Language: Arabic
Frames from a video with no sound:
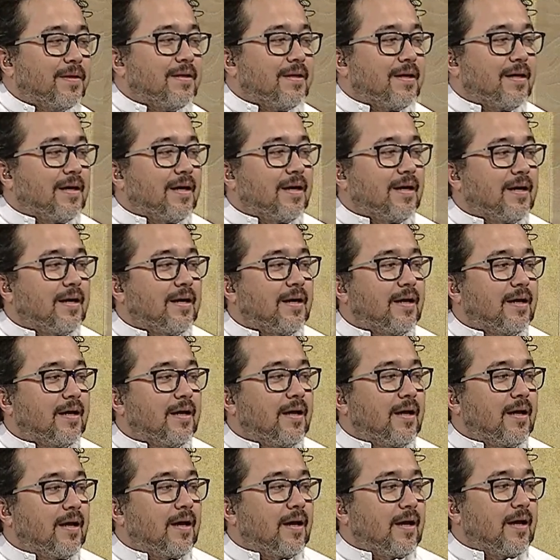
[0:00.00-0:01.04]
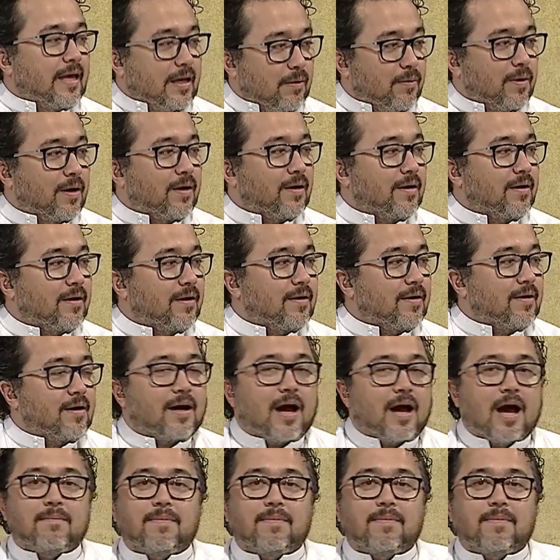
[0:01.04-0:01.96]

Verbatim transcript: في كيف الاخير ايوه بايك